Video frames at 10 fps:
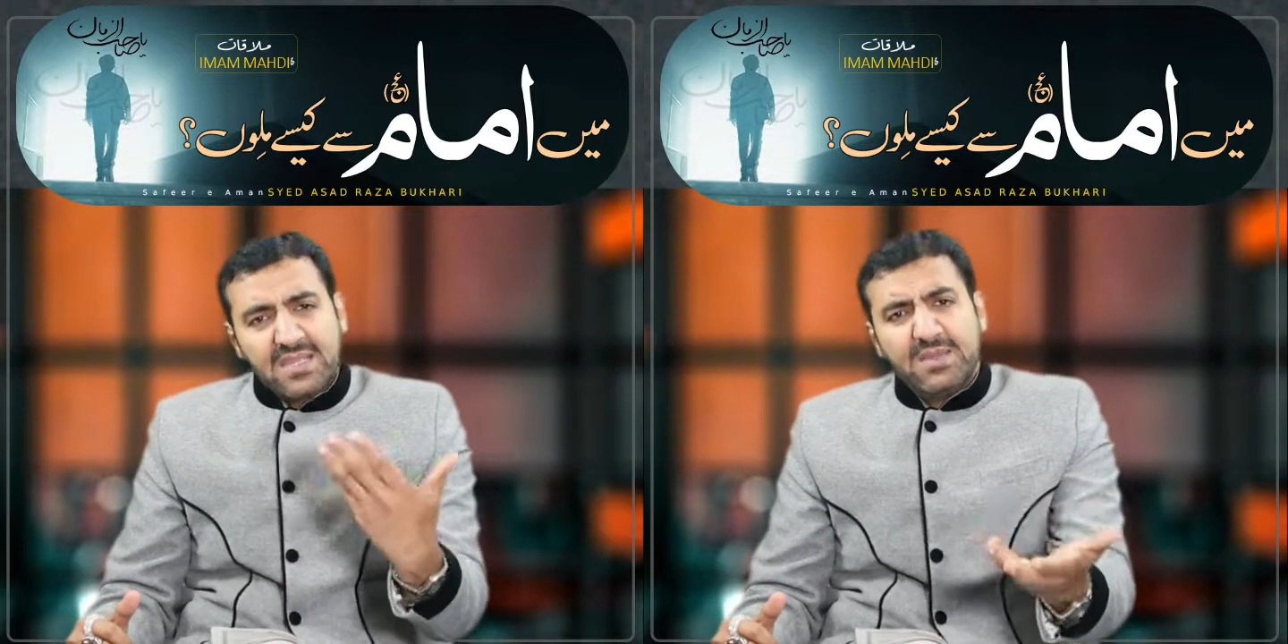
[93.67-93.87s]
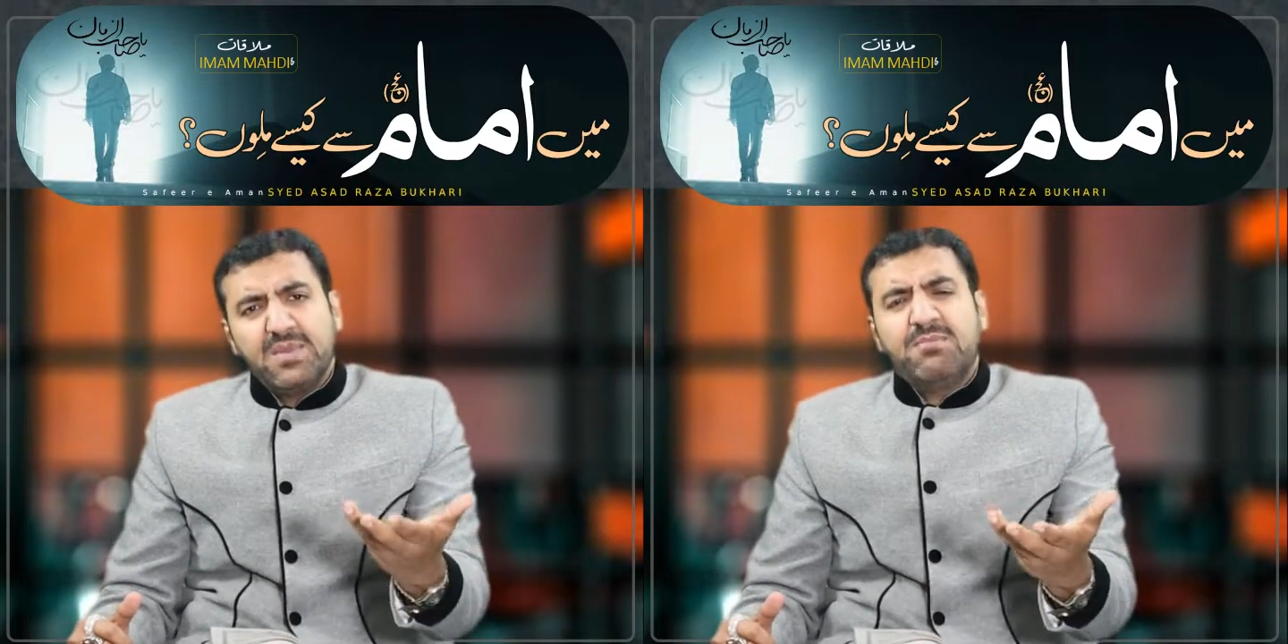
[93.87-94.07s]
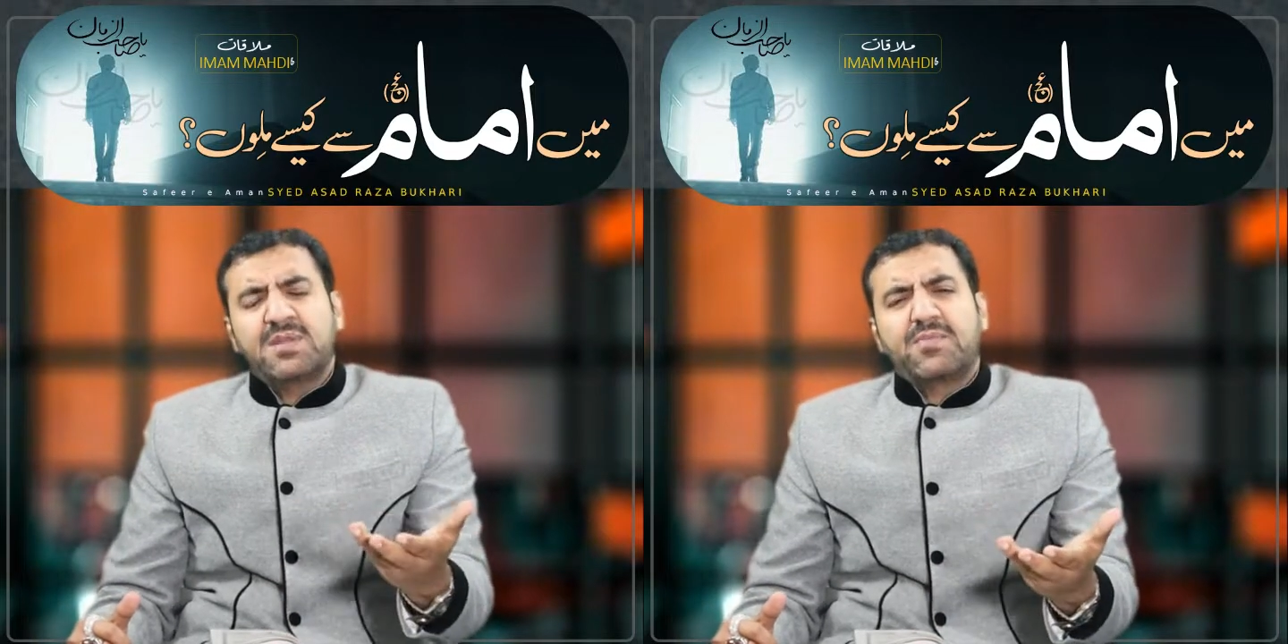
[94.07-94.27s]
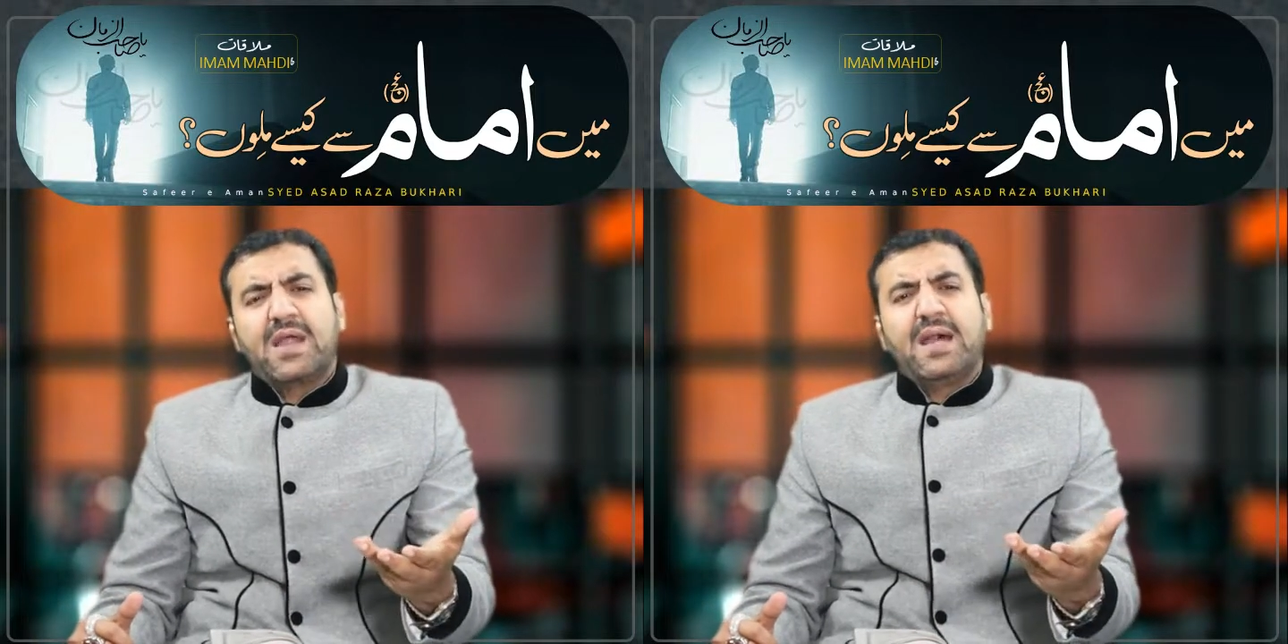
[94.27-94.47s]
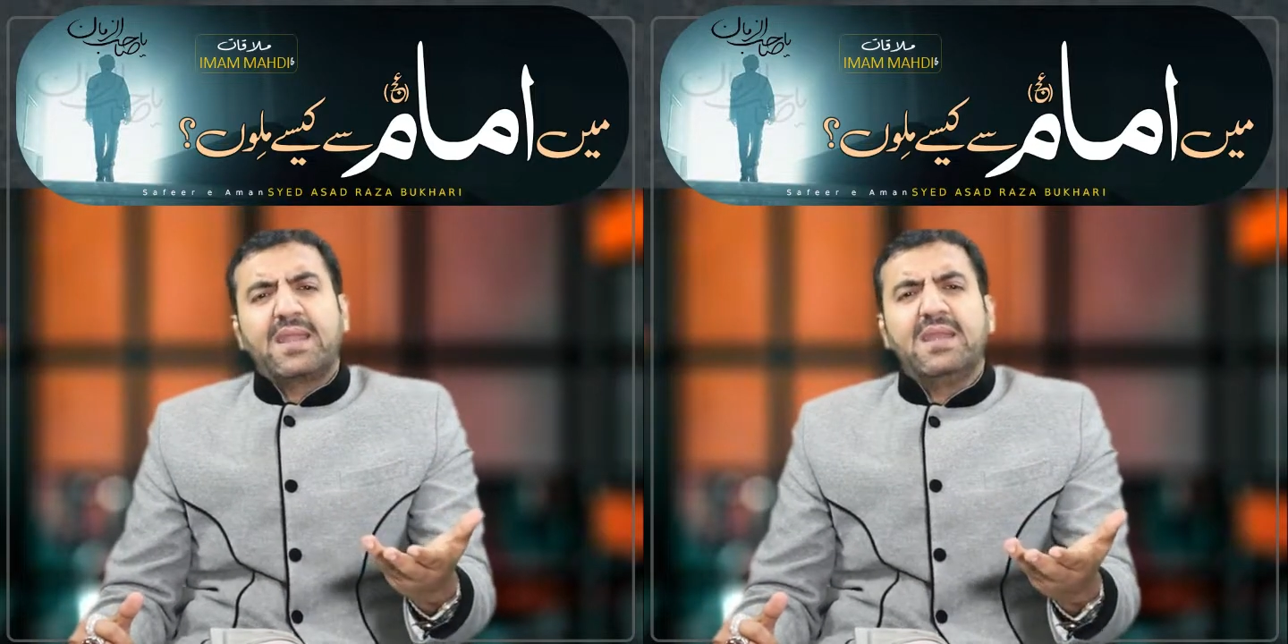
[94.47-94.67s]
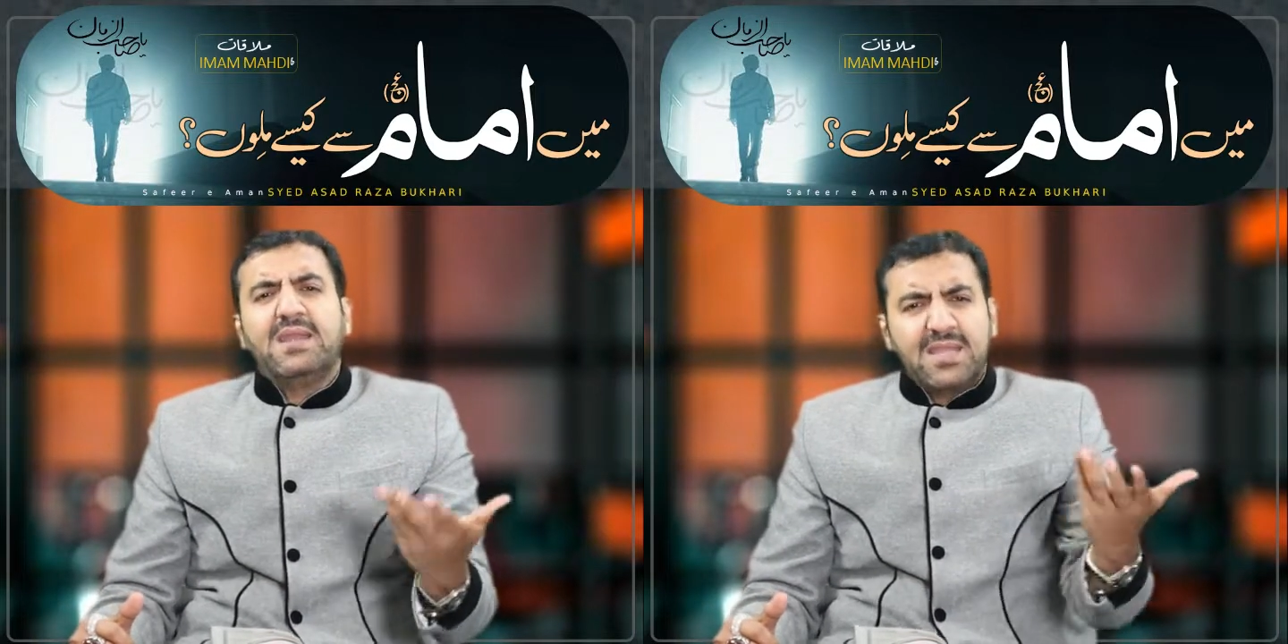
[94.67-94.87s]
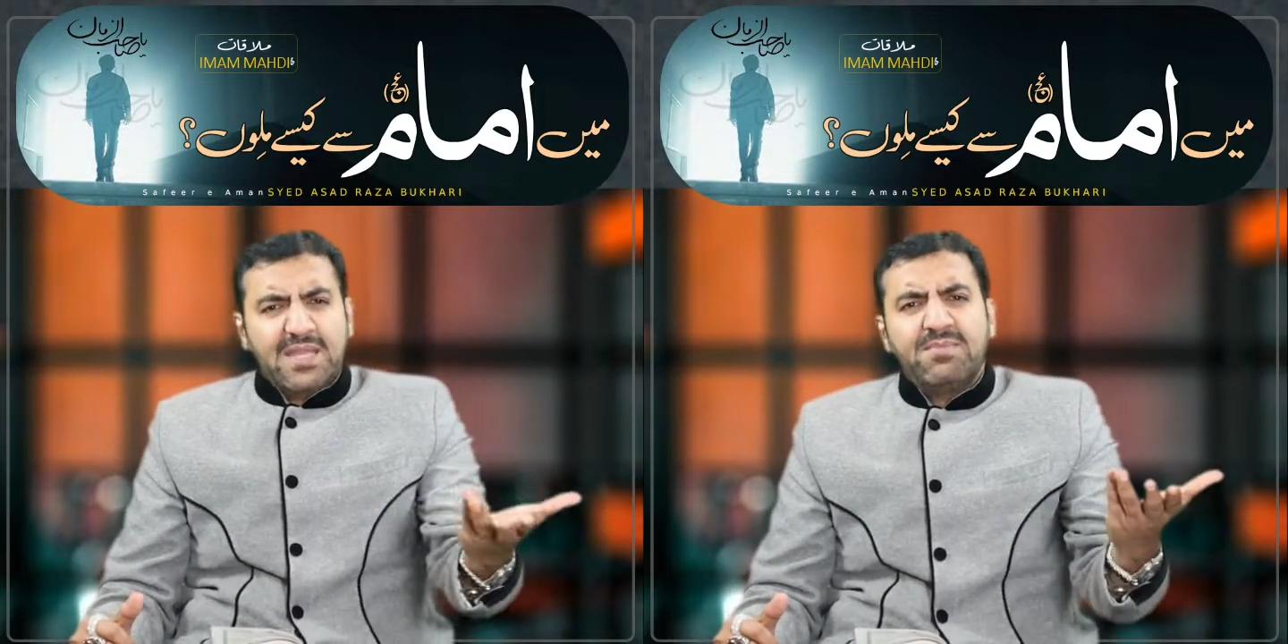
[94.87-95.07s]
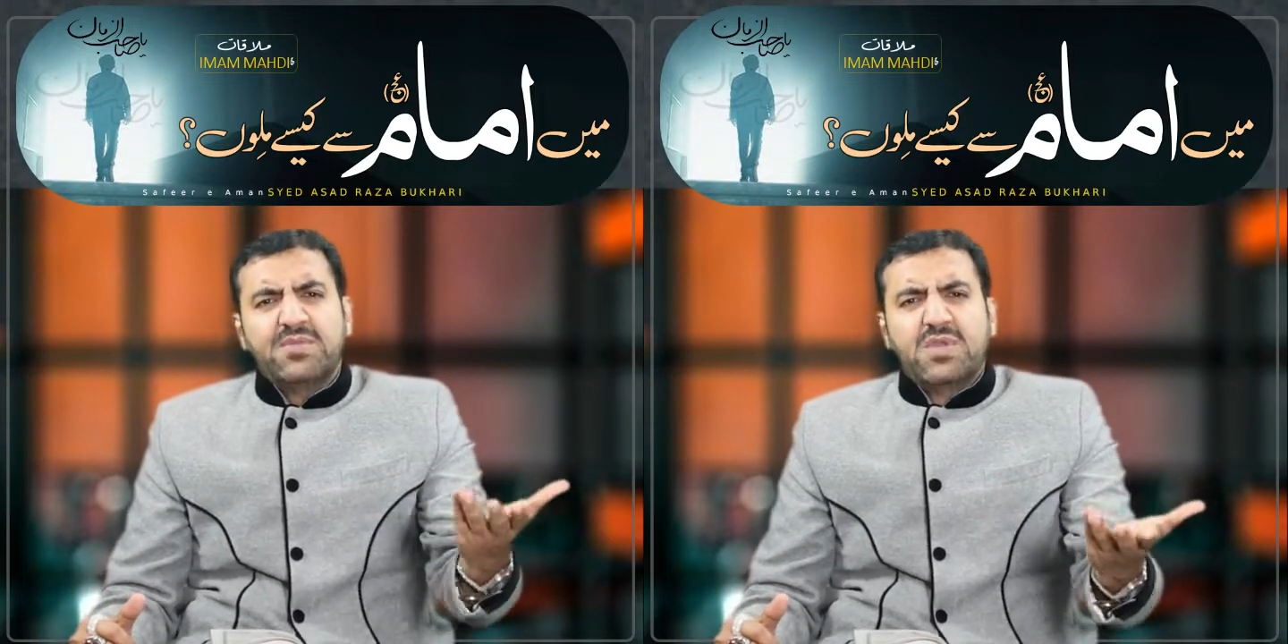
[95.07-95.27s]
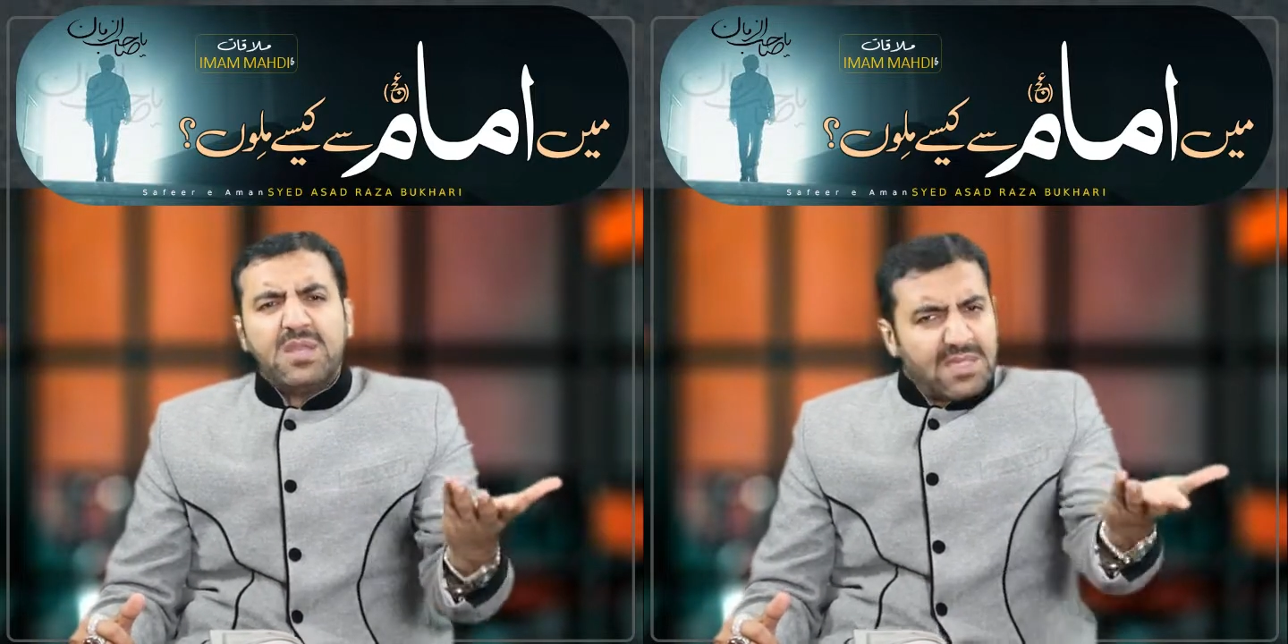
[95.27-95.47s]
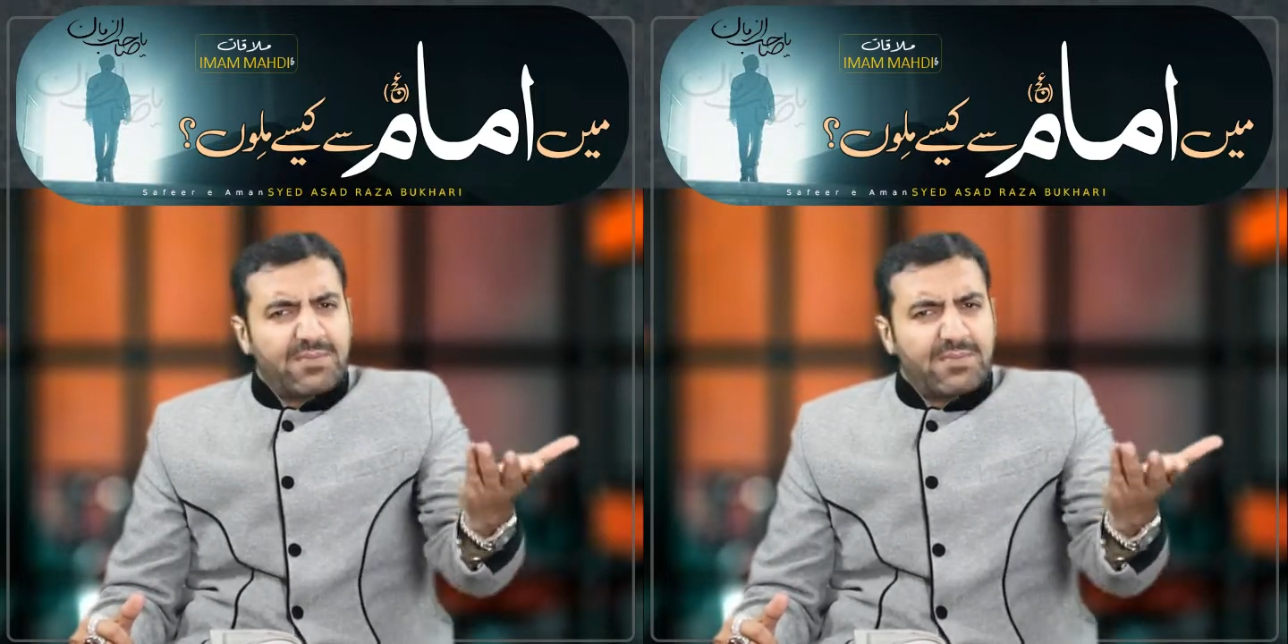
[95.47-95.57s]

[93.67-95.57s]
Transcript: ये भी हिम्मत बढ़ा रहे हैं कि हिम्मत कर